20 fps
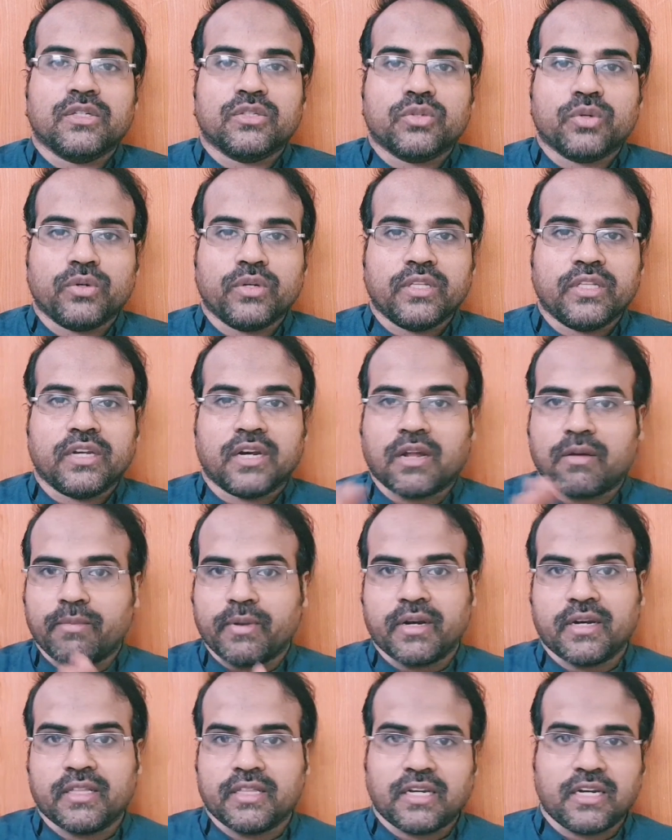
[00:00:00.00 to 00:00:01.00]
ஸோ இது
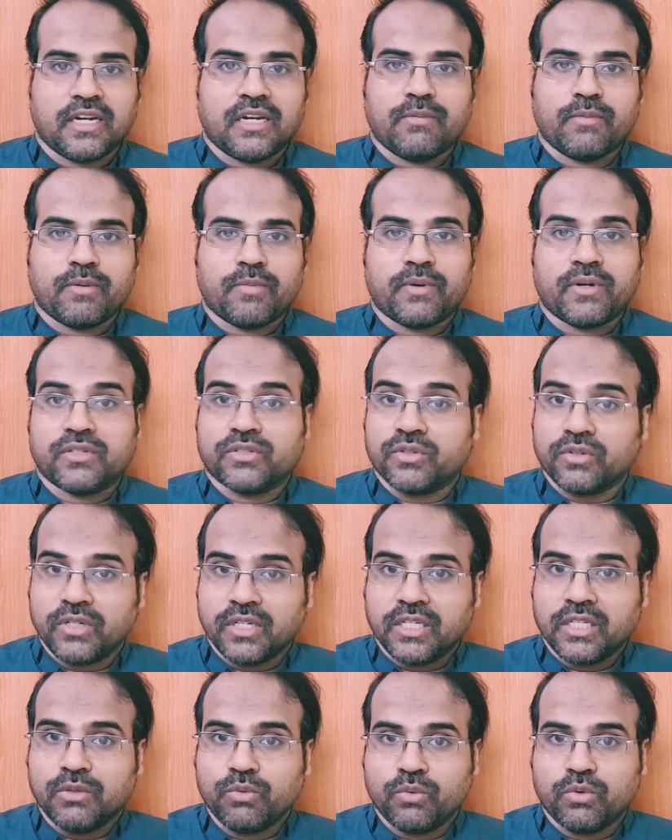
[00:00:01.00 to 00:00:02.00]
ராமாயணத்தில் நம்ம படித்தோம்
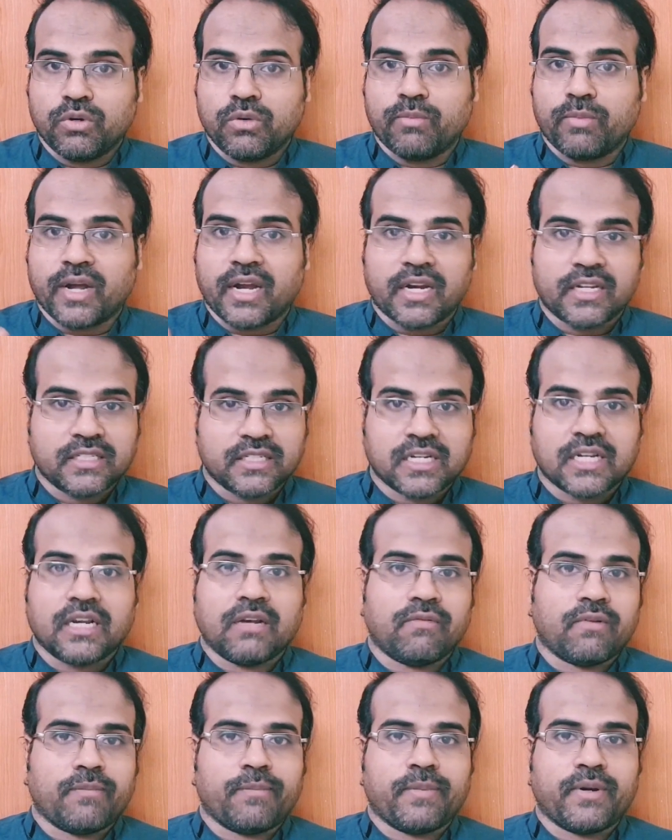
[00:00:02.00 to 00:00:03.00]
இதுவும் ஒரு
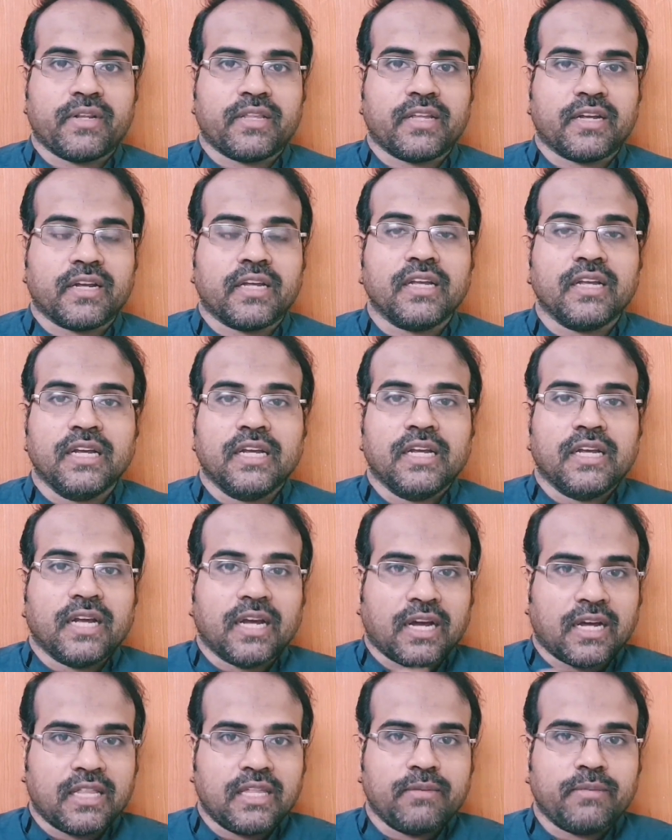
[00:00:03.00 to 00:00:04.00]
பயாலஜிக்கல் வெப்பன் தாங்க அதே